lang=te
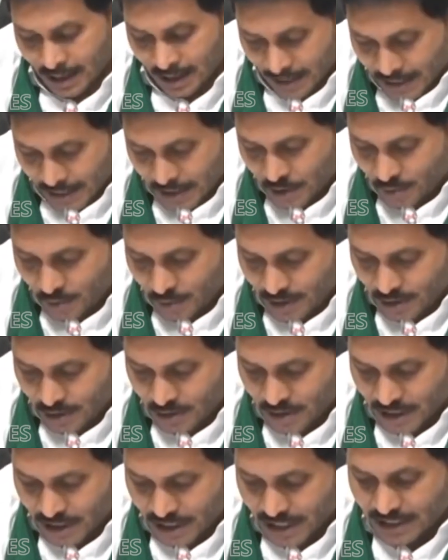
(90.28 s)
రైతు
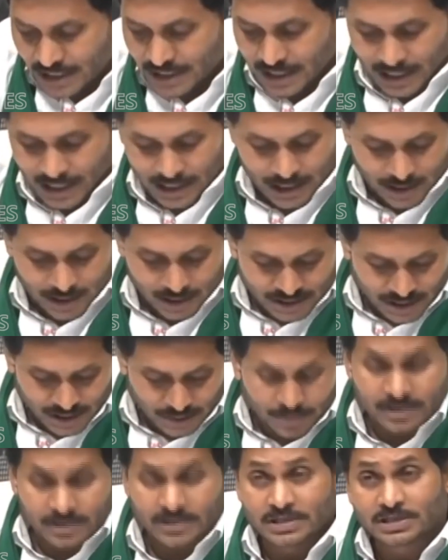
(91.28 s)
భరోసా కేంద్రాలలో
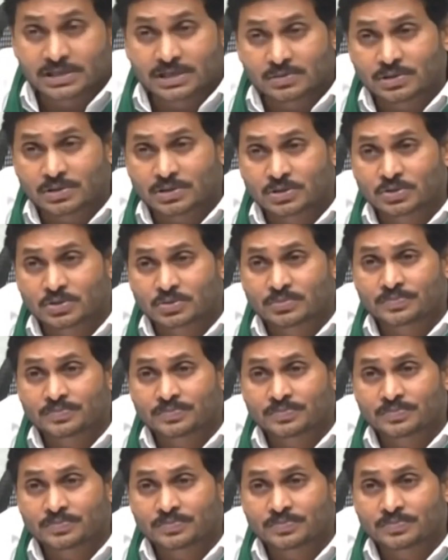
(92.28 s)
సంప్రదించవచ్చు